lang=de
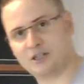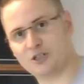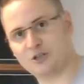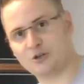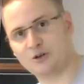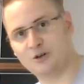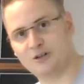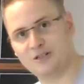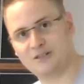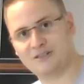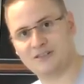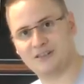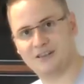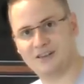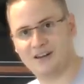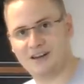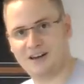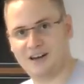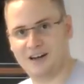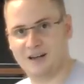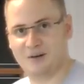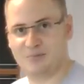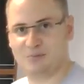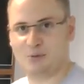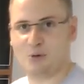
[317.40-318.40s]
Stolz.
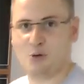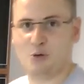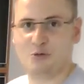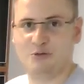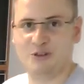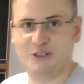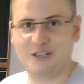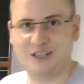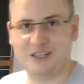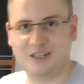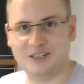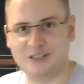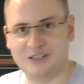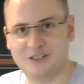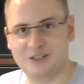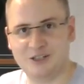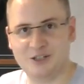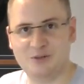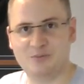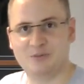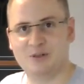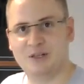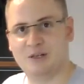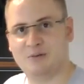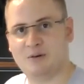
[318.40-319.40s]
Ein Profi-Kickertisch,
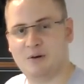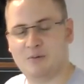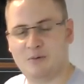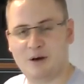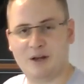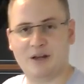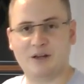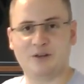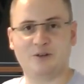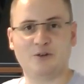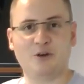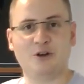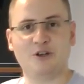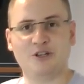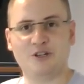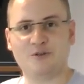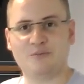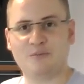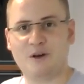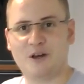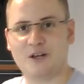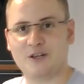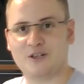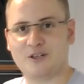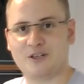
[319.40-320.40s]
mit dem wir bei der deutschen
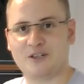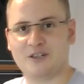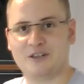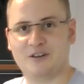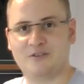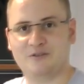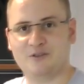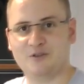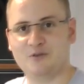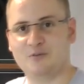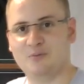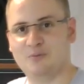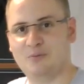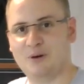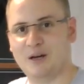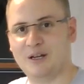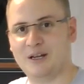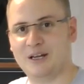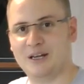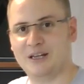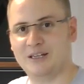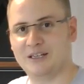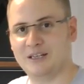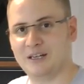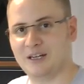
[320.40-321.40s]
Meisterschaft und bei
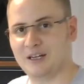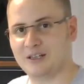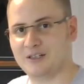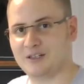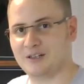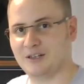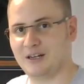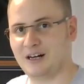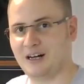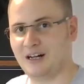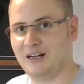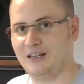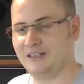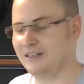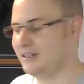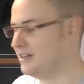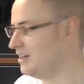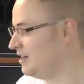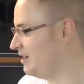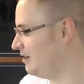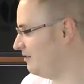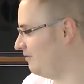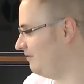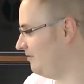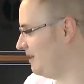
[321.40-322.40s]
der internationalen
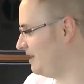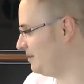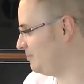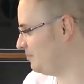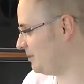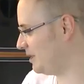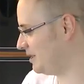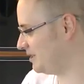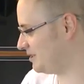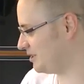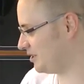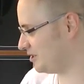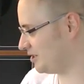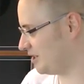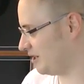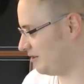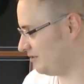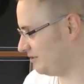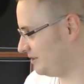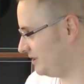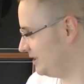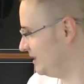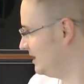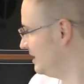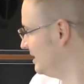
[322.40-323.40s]

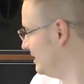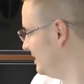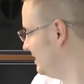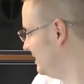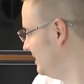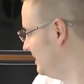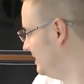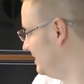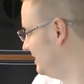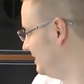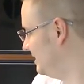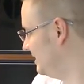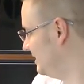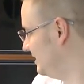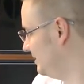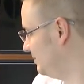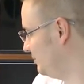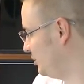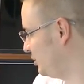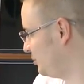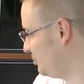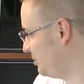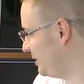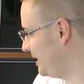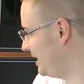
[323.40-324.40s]
Weltmeisterschaft ähm,
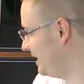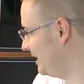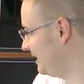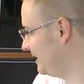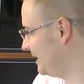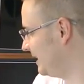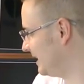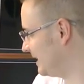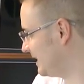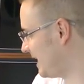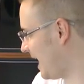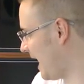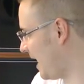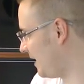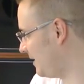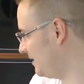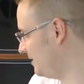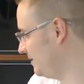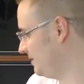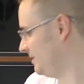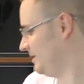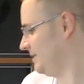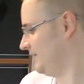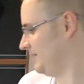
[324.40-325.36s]
spielen kann.